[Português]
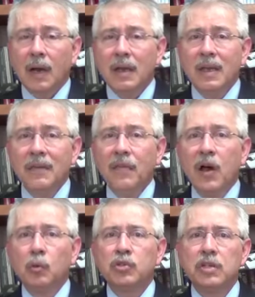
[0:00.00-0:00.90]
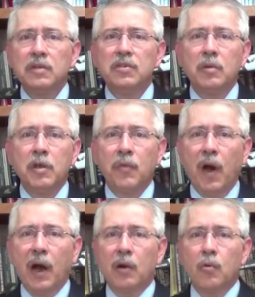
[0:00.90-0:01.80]
que não se
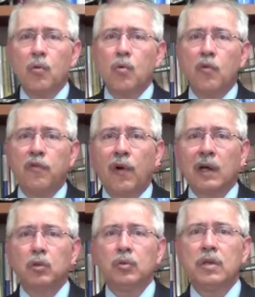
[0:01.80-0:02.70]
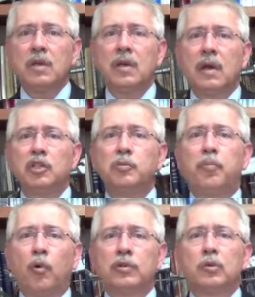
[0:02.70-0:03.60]
intimidaram com o fato de que a
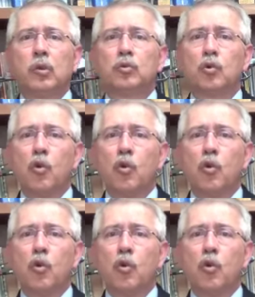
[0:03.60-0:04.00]
esposa do Dr.